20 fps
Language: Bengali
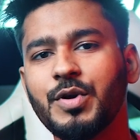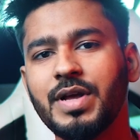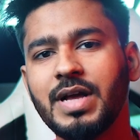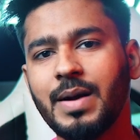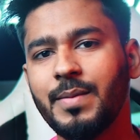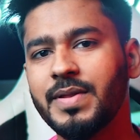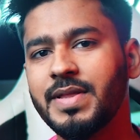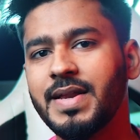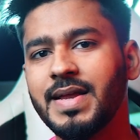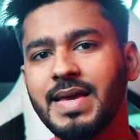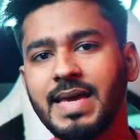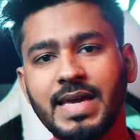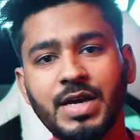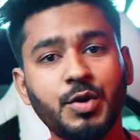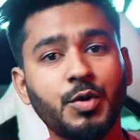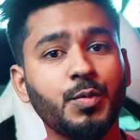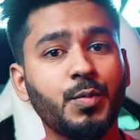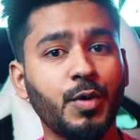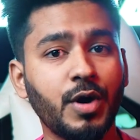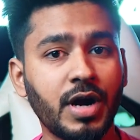পরে আমাদের কি
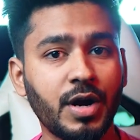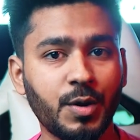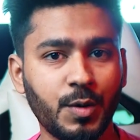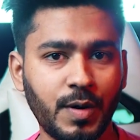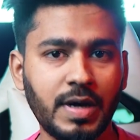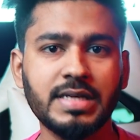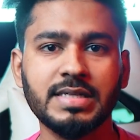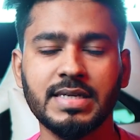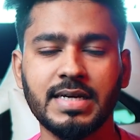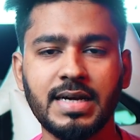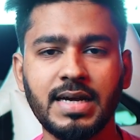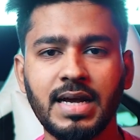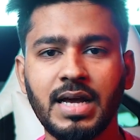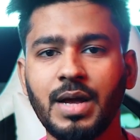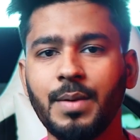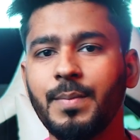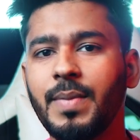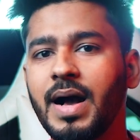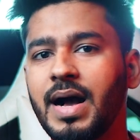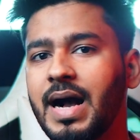কি উপকার হয়েছে
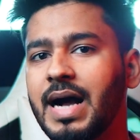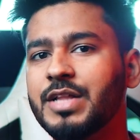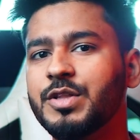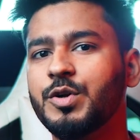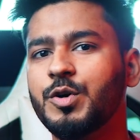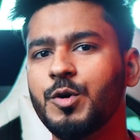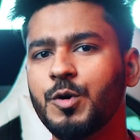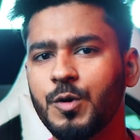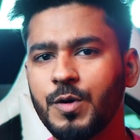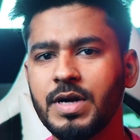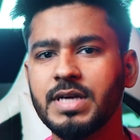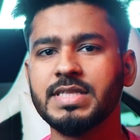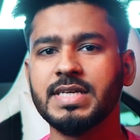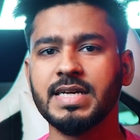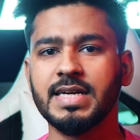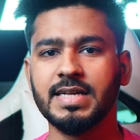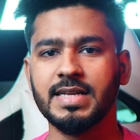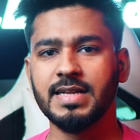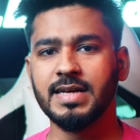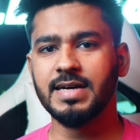বা আদৌ হয়েছে
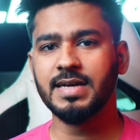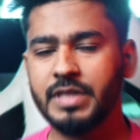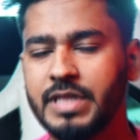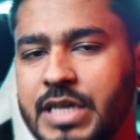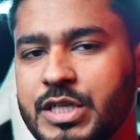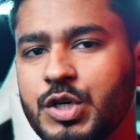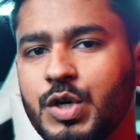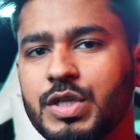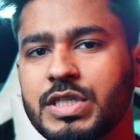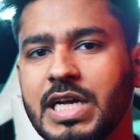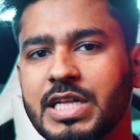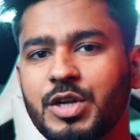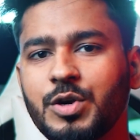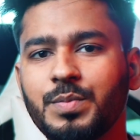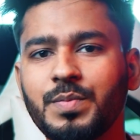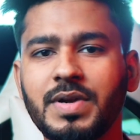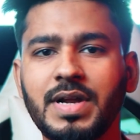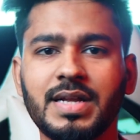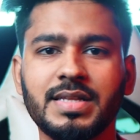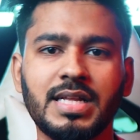কিনা যে সকল
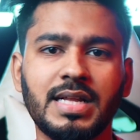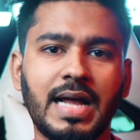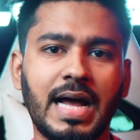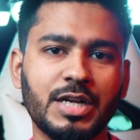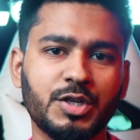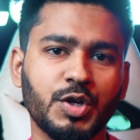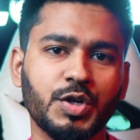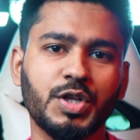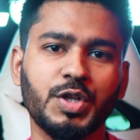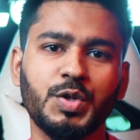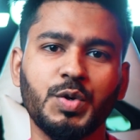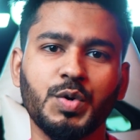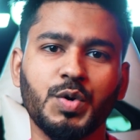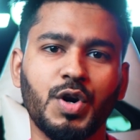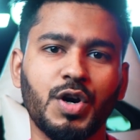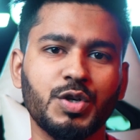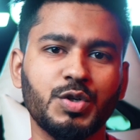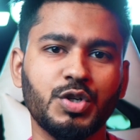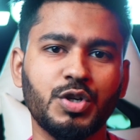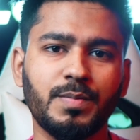সাধারণ প্লেয়ারদের আসক্তি দূর
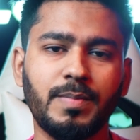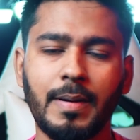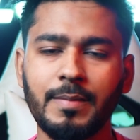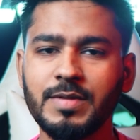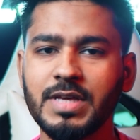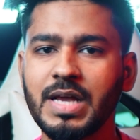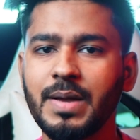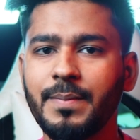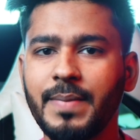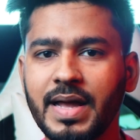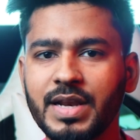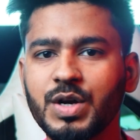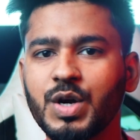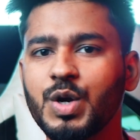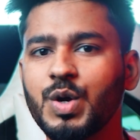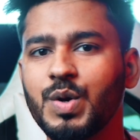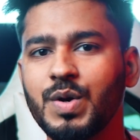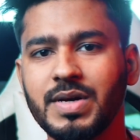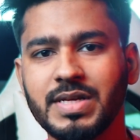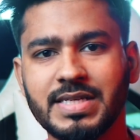করার জন্য পাবজিকে ব্যান
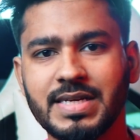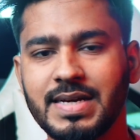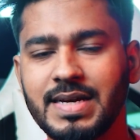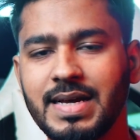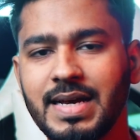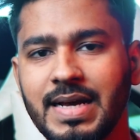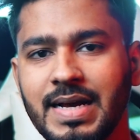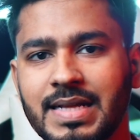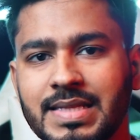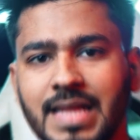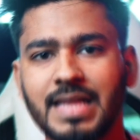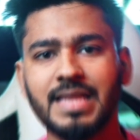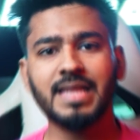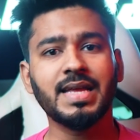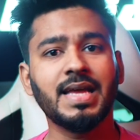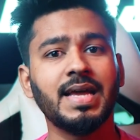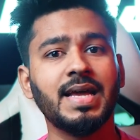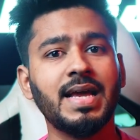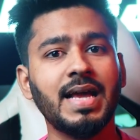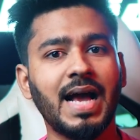করা হয়েছে
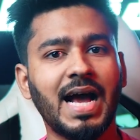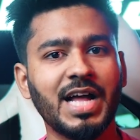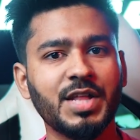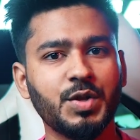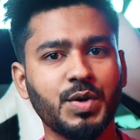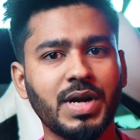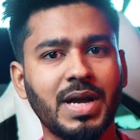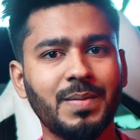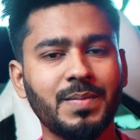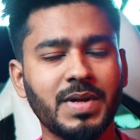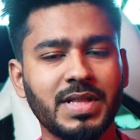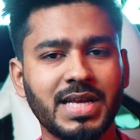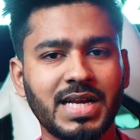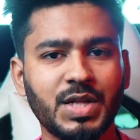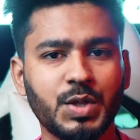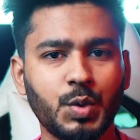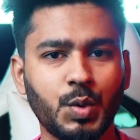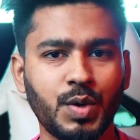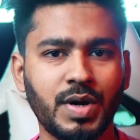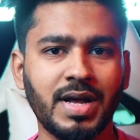তাদেরকে কি আদৌ গেমটা থেকে
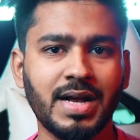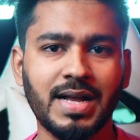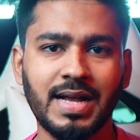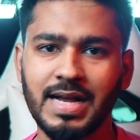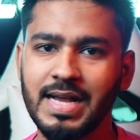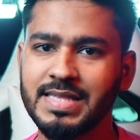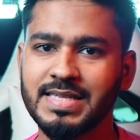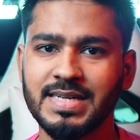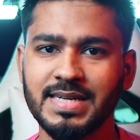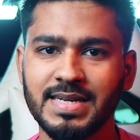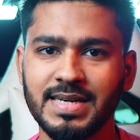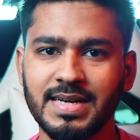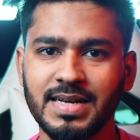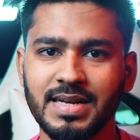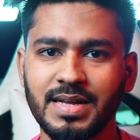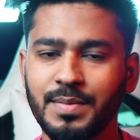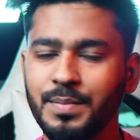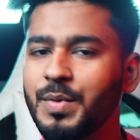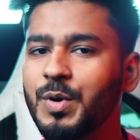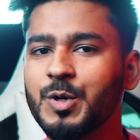দূরে রাখা গেছে
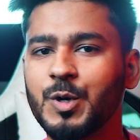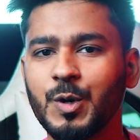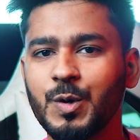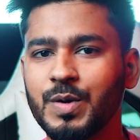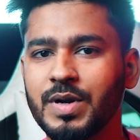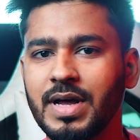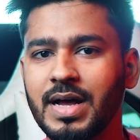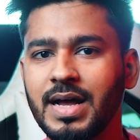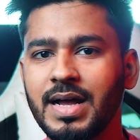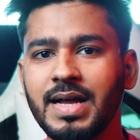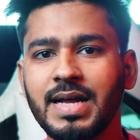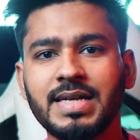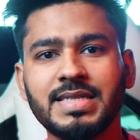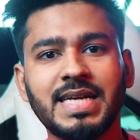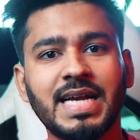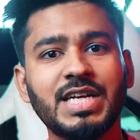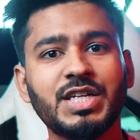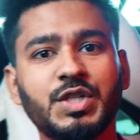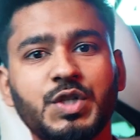মোটেও না সেই